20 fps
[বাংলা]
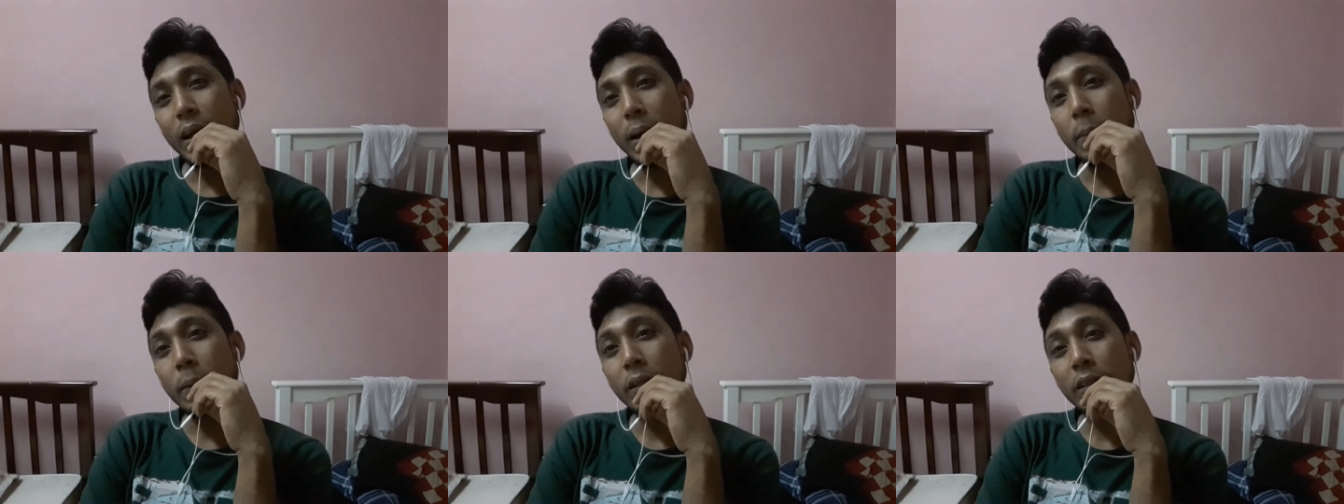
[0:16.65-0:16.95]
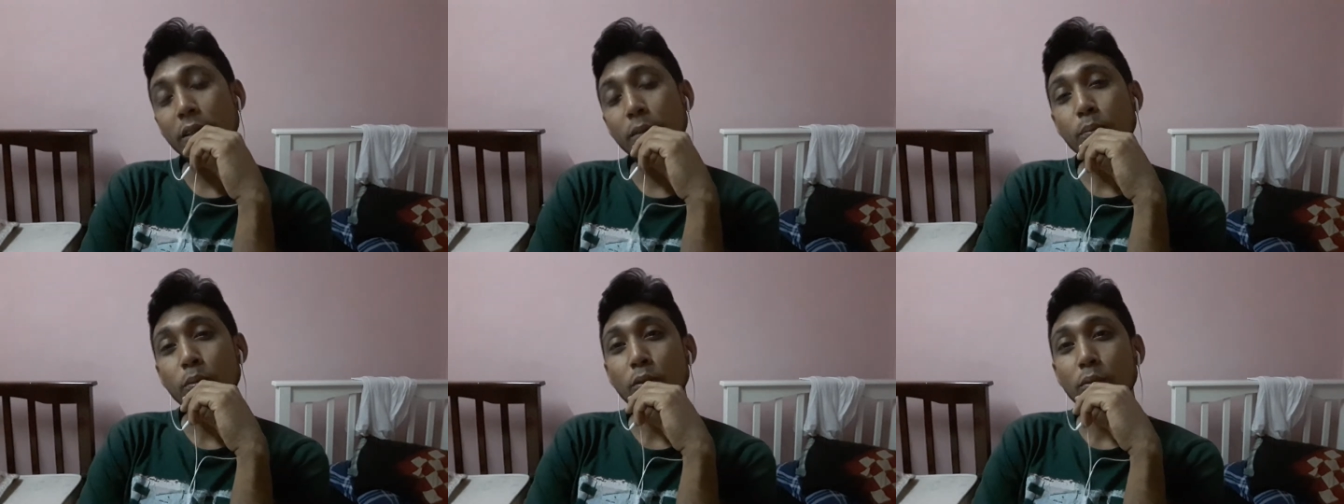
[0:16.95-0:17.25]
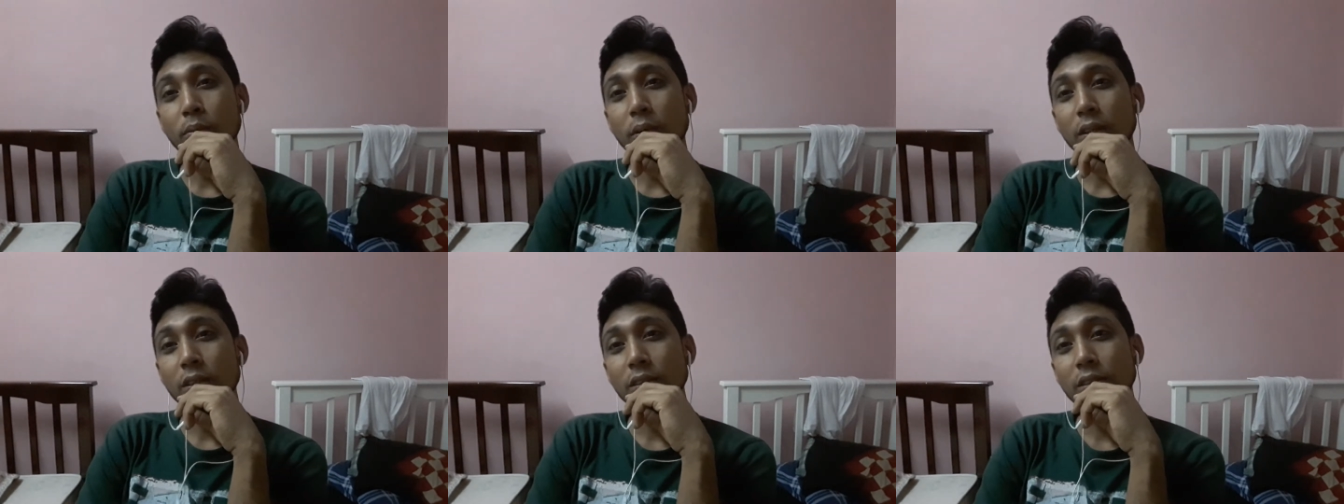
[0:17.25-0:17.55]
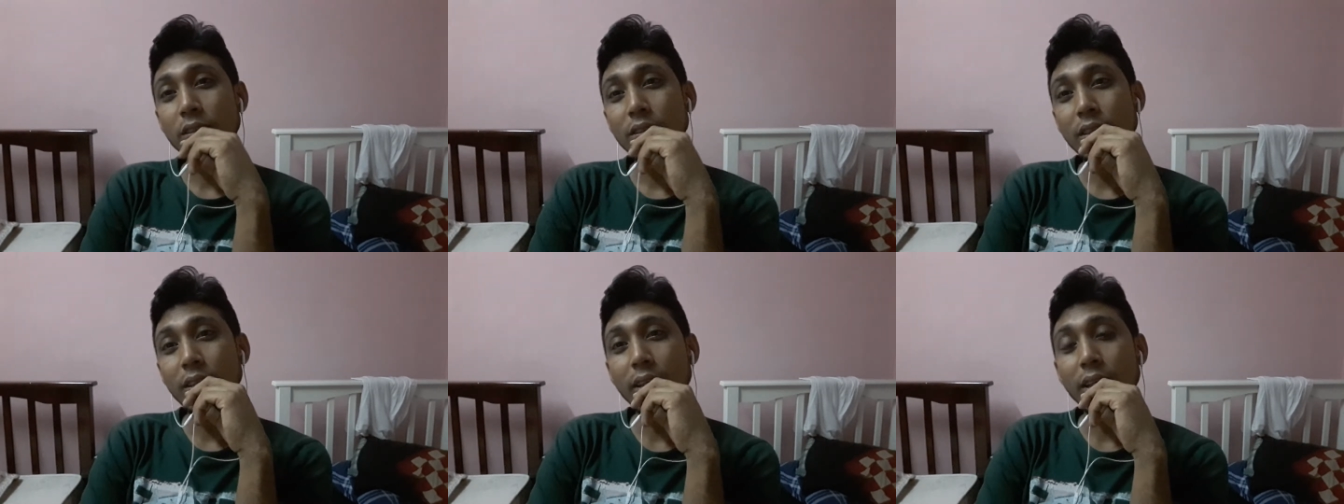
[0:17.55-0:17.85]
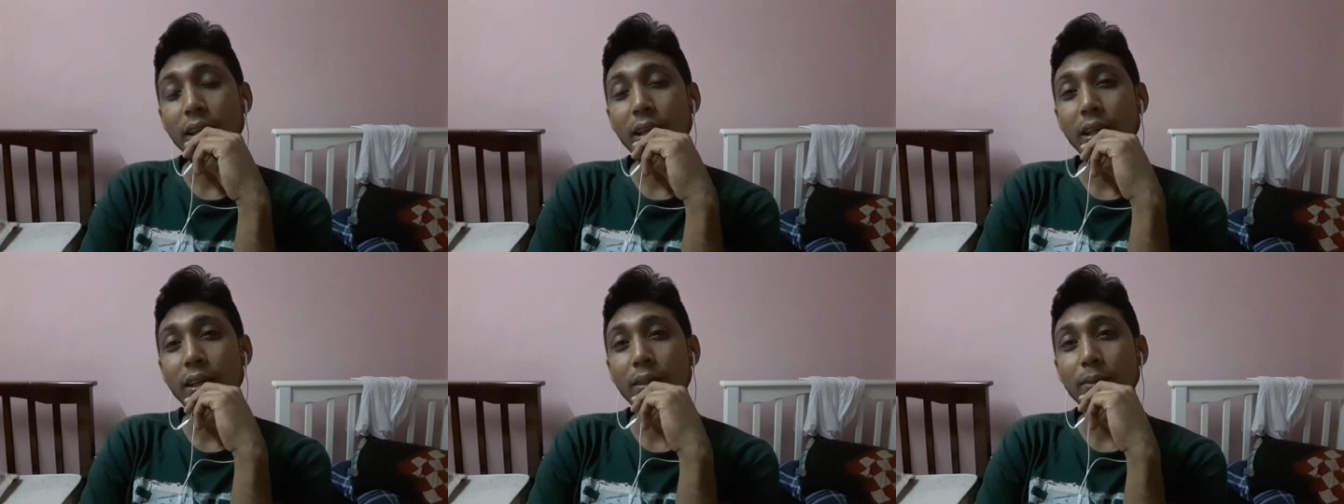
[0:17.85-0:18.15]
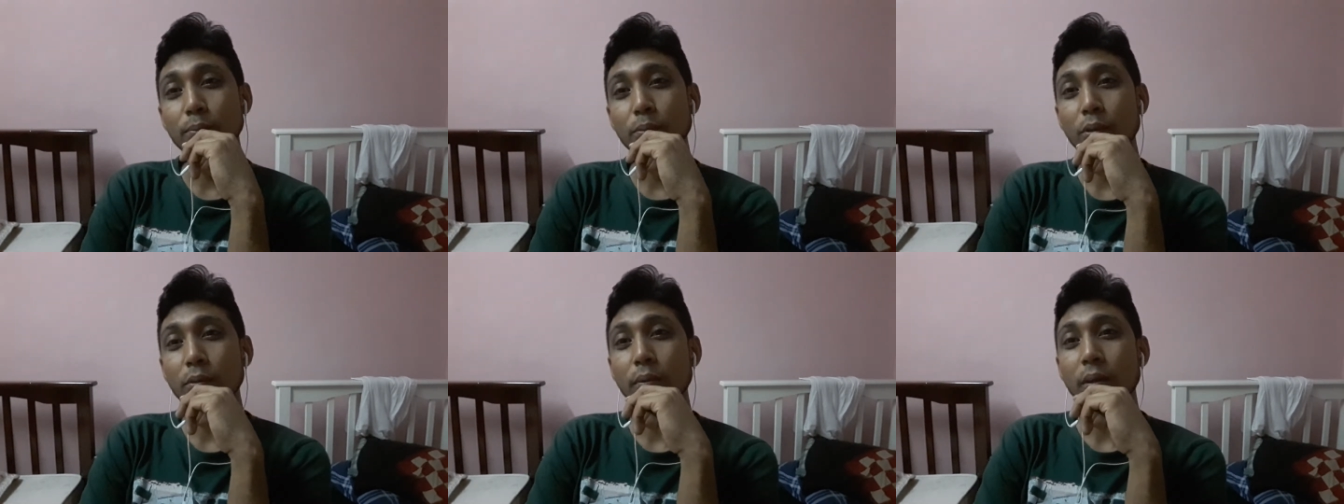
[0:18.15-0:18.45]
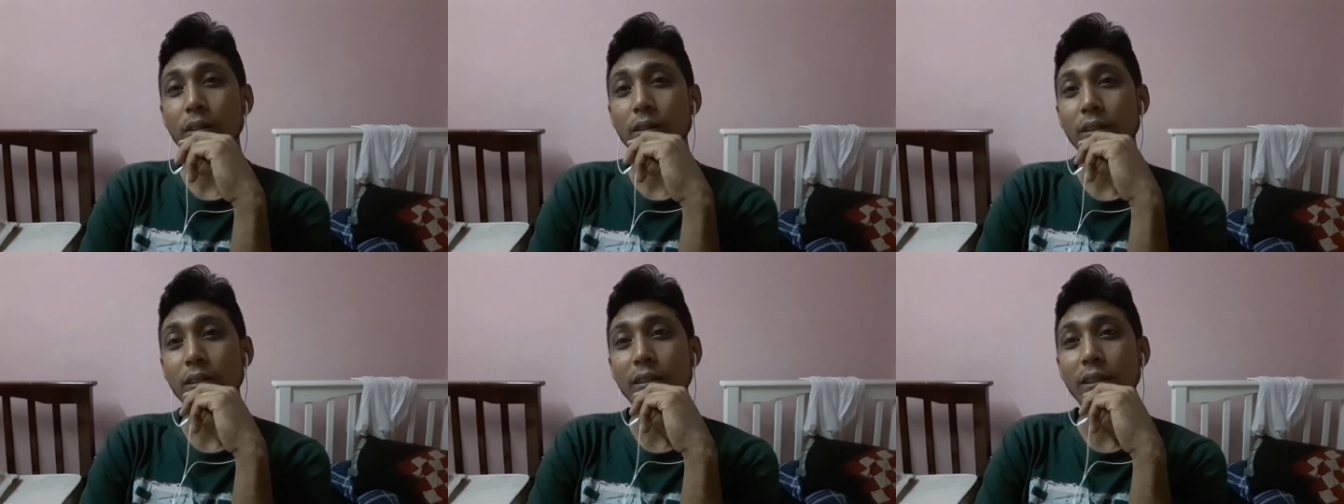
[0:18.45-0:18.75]
আমাদের প্রবাসকে নিয়ে
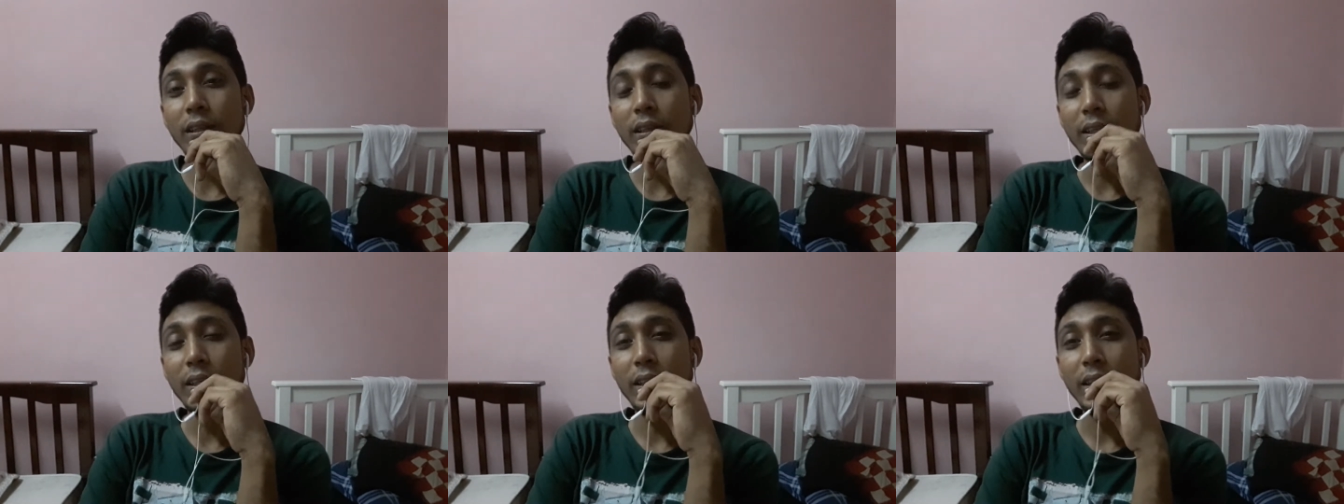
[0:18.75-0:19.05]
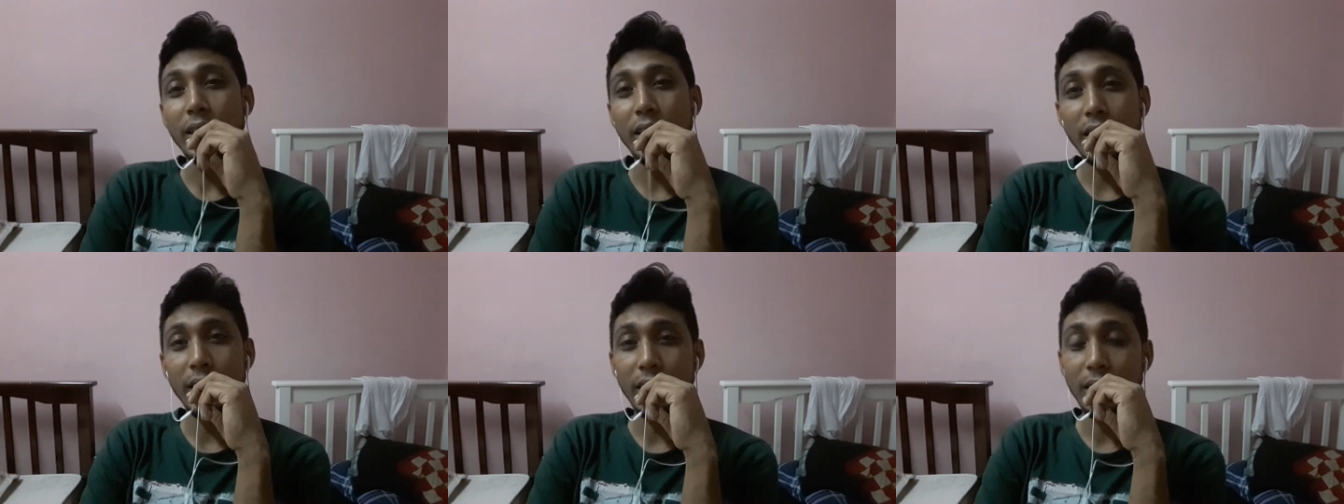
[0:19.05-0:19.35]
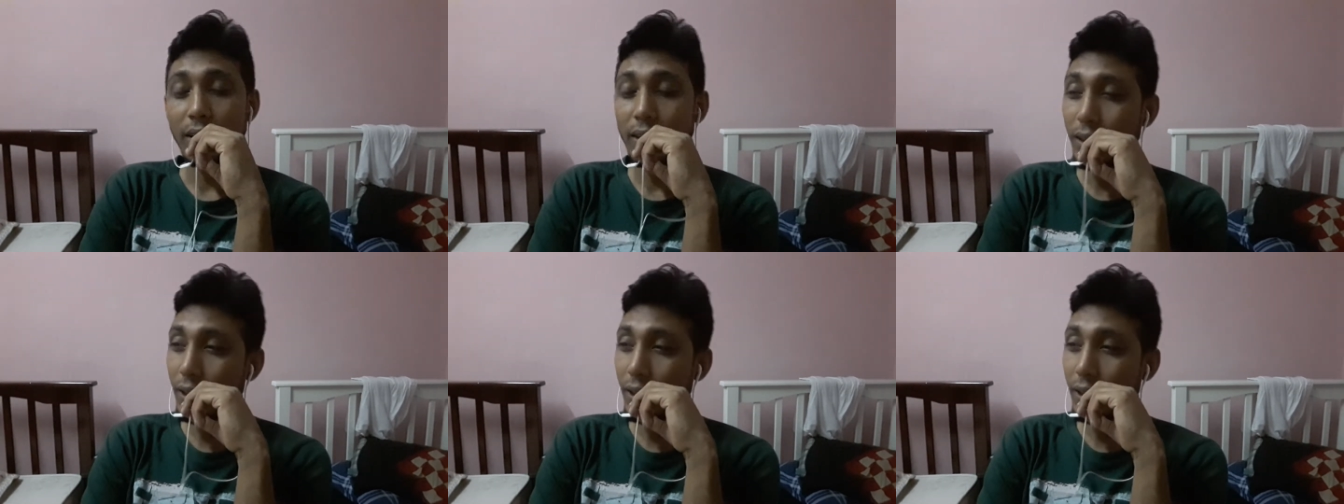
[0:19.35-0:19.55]
প্রবাসীদেরকে নিয়ে